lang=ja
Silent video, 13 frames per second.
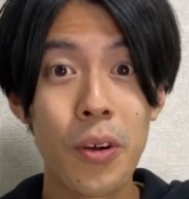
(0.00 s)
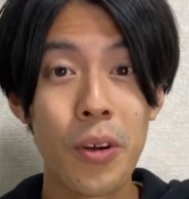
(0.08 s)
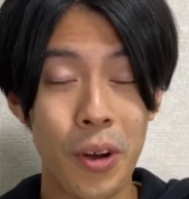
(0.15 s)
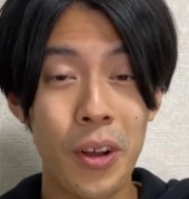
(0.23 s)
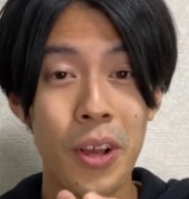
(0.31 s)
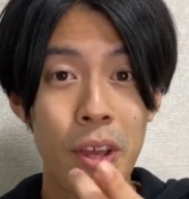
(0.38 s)

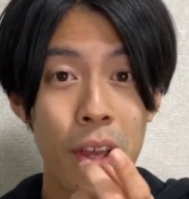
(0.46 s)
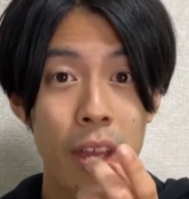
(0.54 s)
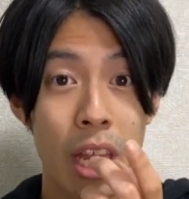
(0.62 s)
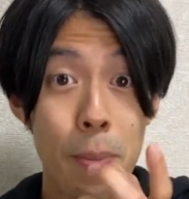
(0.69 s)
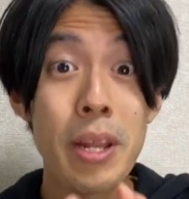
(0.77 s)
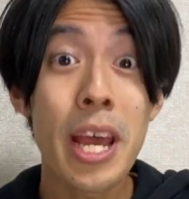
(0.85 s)
うん。
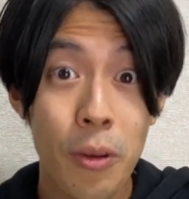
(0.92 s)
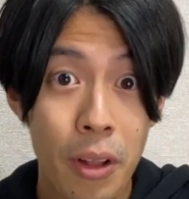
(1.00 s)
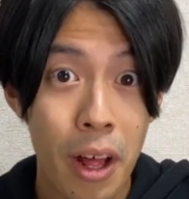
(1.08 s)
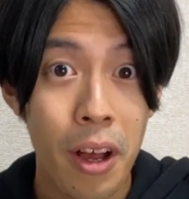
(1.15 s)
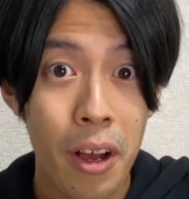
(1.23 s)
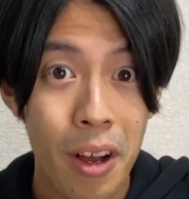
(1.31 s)
やめないよ
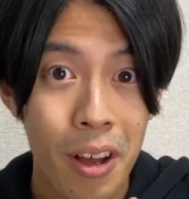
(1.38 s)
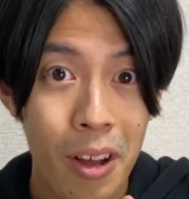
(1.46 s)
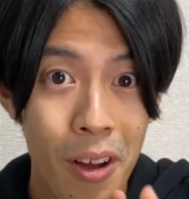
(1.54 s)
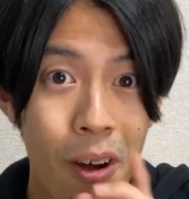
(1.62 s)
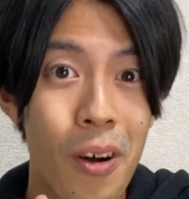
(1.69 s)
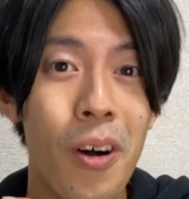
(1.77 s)
な。
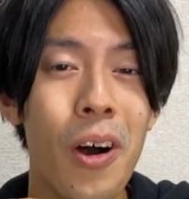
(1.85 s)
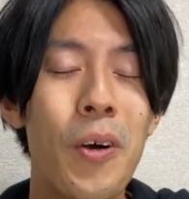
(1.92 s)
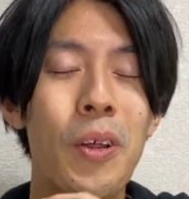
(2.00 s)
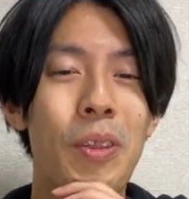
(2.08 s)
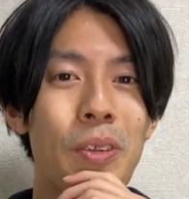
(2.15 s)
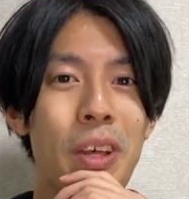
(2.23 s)
ああ、
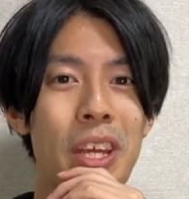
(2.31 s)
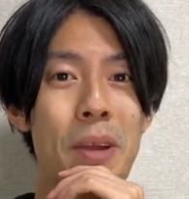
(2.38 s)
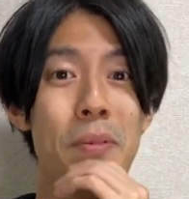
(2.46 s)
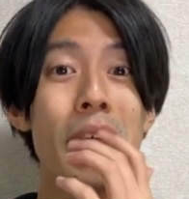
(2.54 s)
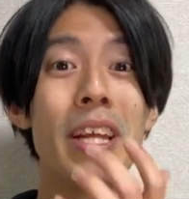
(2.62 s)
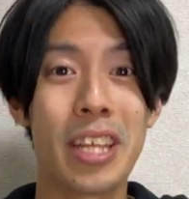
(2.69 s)
よかったよかった。
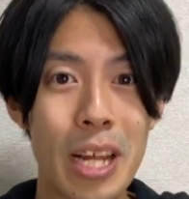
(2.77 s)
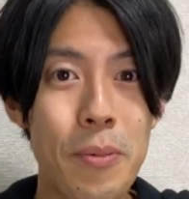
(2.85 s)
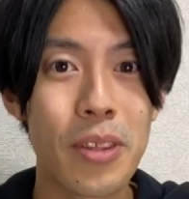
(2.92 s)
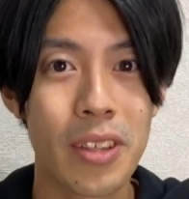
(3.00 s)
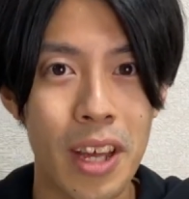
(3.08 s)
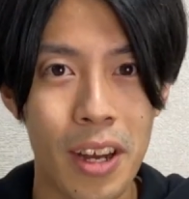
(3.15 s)
やめないんだよ
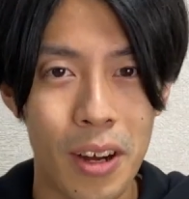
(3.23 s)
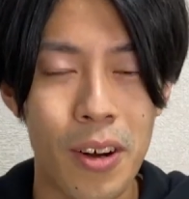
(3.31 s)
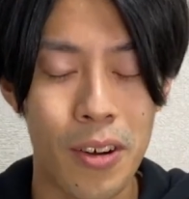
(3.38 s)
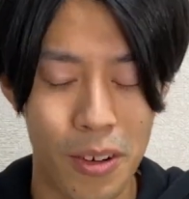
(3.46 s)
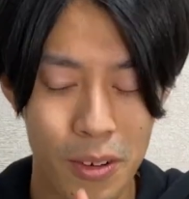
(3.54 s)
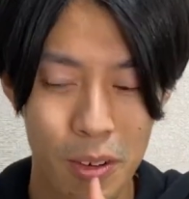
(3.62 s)
な、別にな。
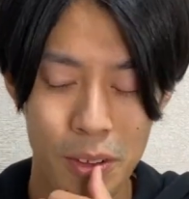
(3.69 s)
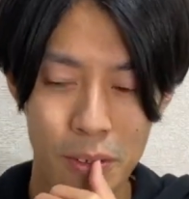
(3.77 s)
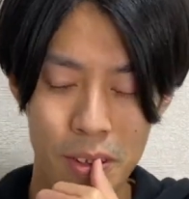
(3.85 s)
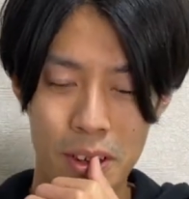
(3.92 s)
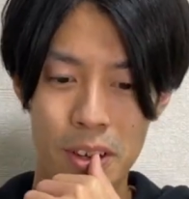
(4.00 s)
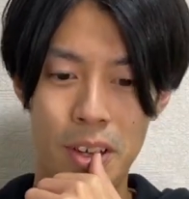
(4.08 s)
ああ、よかっ
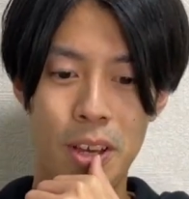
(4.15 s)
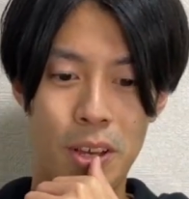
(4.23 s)
たよかった。